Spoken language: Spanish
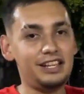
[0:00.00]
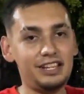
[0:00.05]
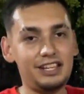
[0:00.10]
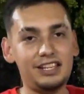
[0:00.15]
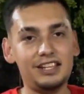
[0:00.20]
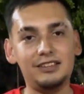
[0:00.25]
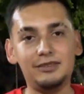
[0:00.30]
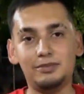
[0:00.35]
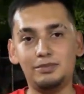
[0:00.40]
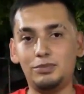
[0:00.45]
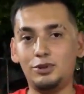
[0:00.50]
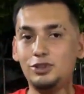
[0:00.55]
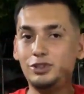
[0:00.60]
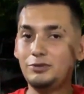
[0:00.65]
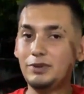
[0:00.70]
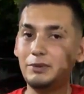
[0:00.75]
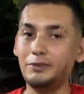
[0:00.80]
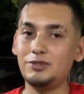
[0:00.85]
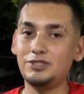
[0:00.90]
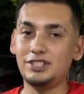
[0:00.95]
y
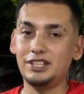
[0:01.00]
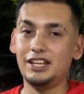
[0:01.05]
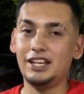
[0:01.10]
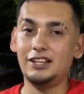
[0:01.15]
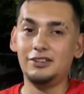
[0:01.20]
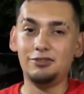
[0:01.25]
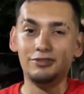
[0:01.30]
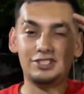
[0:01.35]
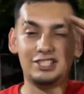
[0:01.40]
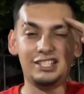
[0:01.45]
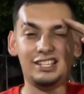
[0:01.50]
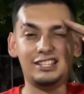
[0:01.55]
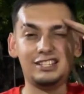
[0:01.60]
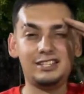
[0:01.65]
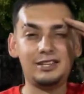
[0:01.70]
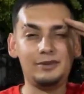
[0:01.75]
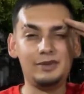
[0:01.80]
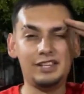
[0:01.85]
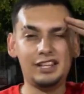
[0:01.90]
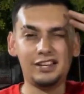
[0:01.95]
pues nos vemos en un
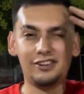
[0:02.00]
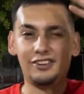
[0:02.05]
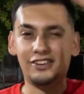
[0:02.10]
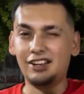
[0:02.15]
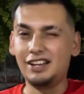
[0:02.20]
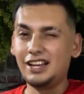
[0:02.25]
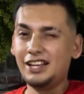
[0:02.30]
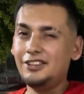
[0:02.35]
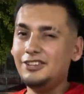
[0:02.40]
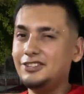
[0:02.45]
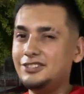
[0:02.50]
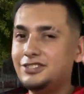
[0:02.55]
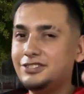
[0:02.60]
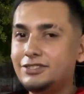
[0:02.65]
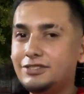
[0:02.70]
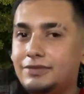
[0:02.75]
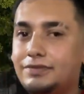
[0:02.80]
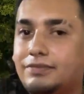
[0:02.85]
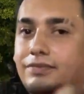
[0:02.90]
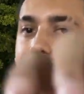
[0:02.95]
siguiente video. Adiós.